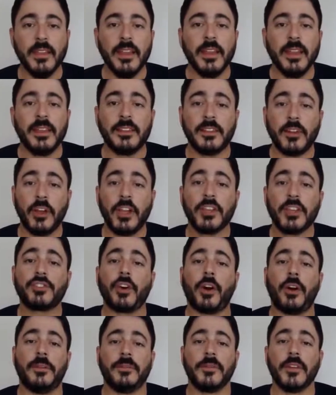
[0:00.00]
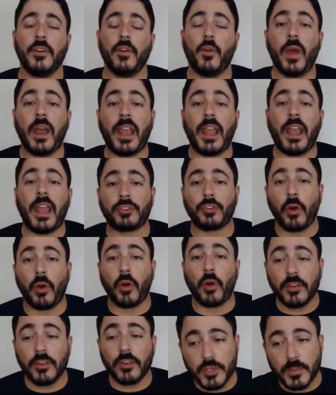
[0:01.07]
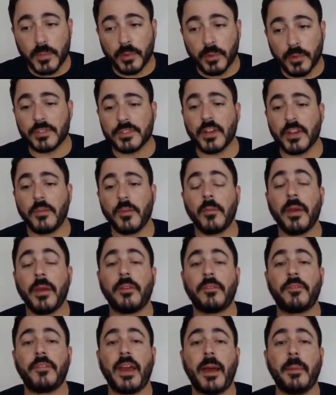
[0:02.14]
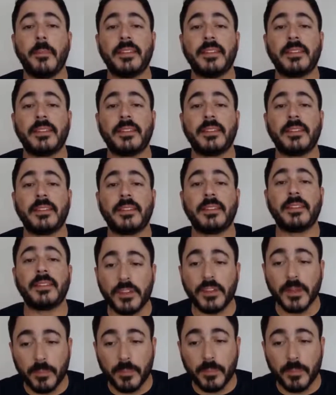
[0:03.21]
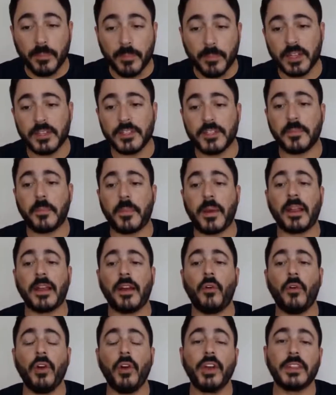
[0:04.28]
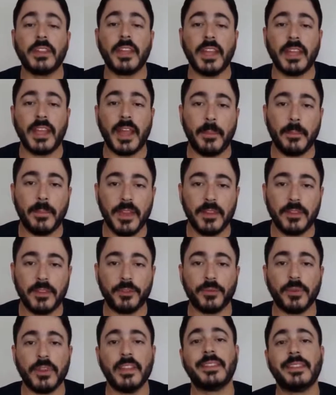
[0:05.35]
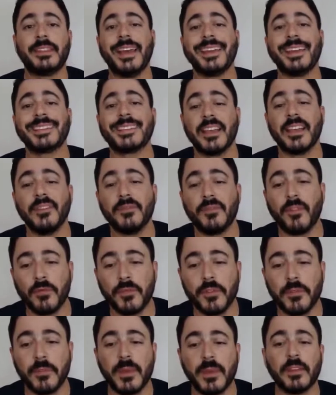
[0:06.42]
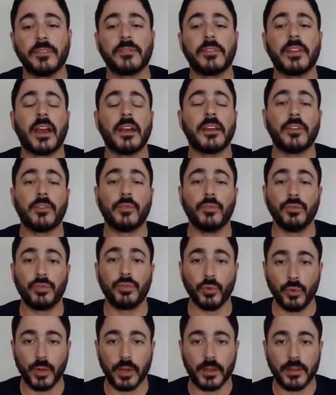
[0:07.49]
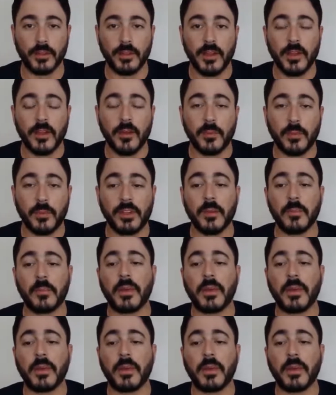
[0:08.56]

Então, olha só, o relatório anual de produção é uma ferramenta muito importante para ordenamento e desenvolvimento da aquicultura. Por quê?